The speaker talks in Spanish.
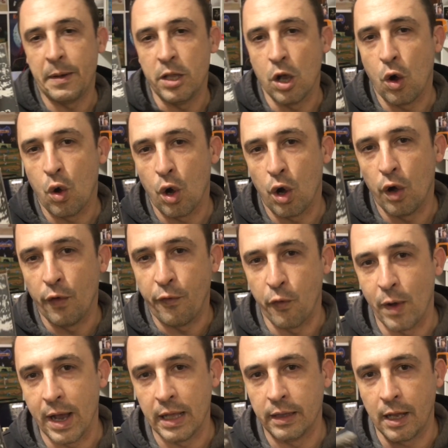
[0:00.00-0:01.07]
videojuego
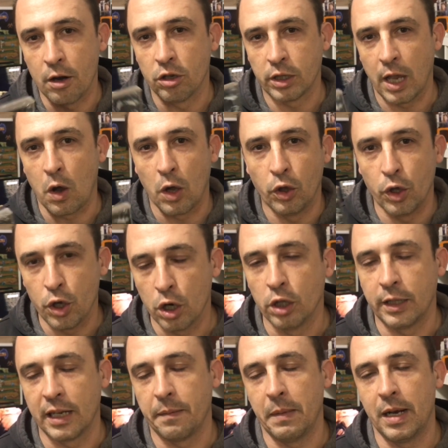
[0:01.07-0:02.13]
fue de los que cuando yo lo
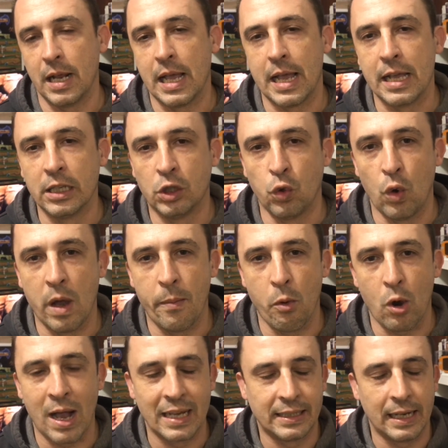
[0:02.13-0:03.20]
terminé en su
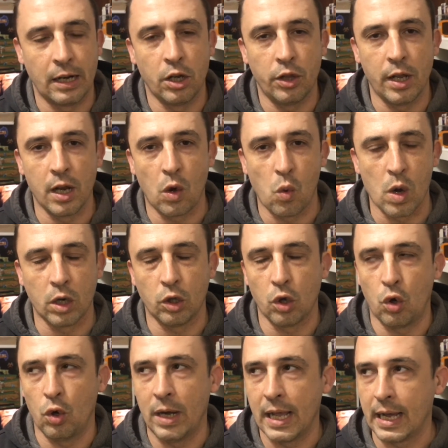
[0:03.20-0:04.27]
época salió del cuarto
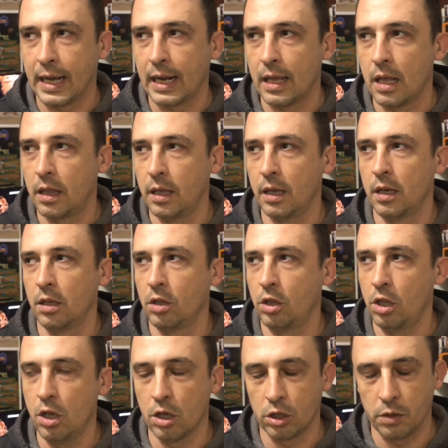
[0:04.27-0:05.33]
con la cara de decir,
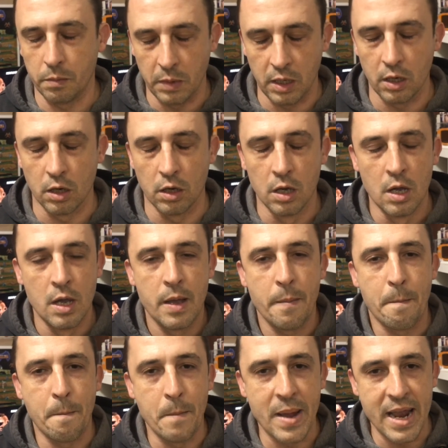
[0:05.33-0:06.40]
Dios mío,
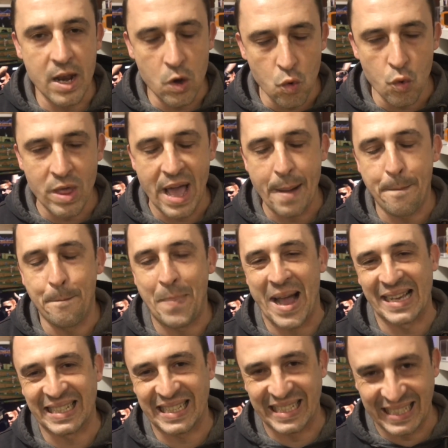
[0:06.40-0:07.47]
menuda
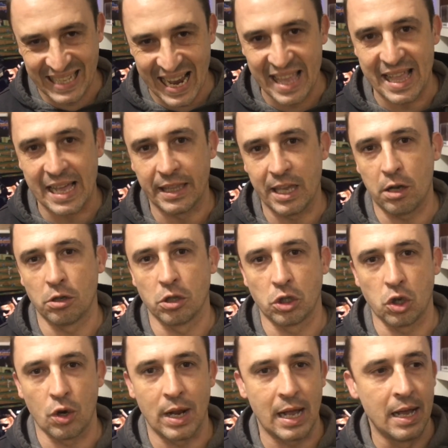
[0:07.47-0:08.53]
pasada de
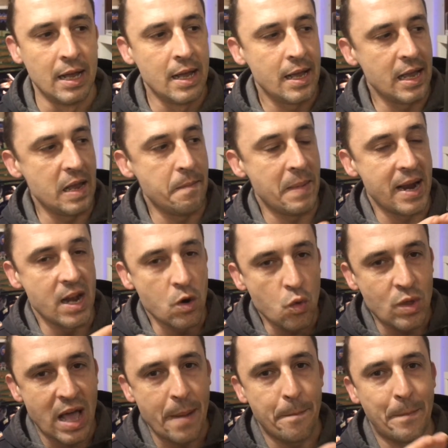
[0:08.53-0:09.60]
consola y
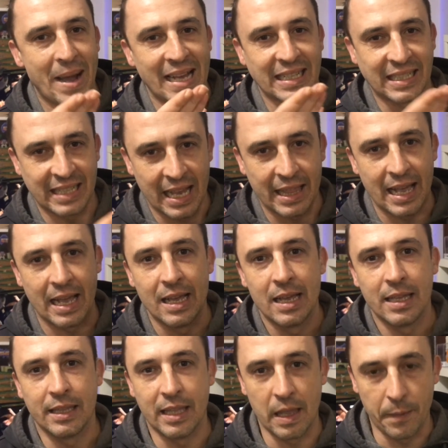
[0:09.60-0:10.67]
menuda
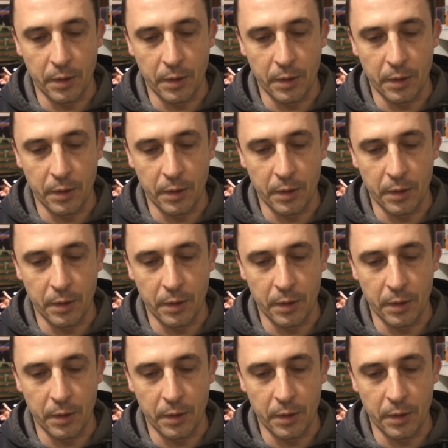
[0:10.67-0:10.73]
pasada de